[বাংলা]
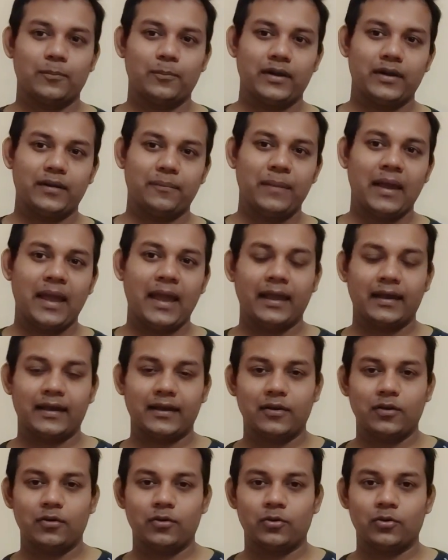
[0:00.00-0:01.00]
মানে ব্যাংক
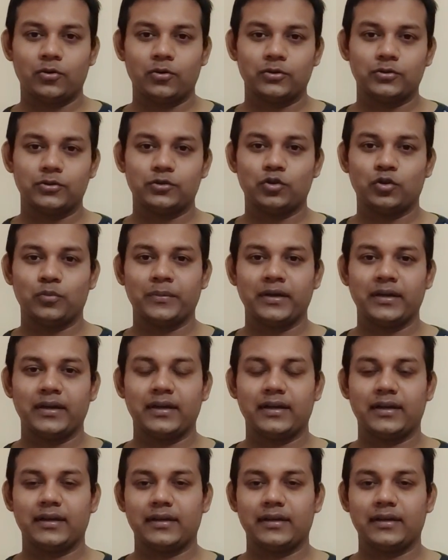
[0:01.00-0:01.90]
লোন জমি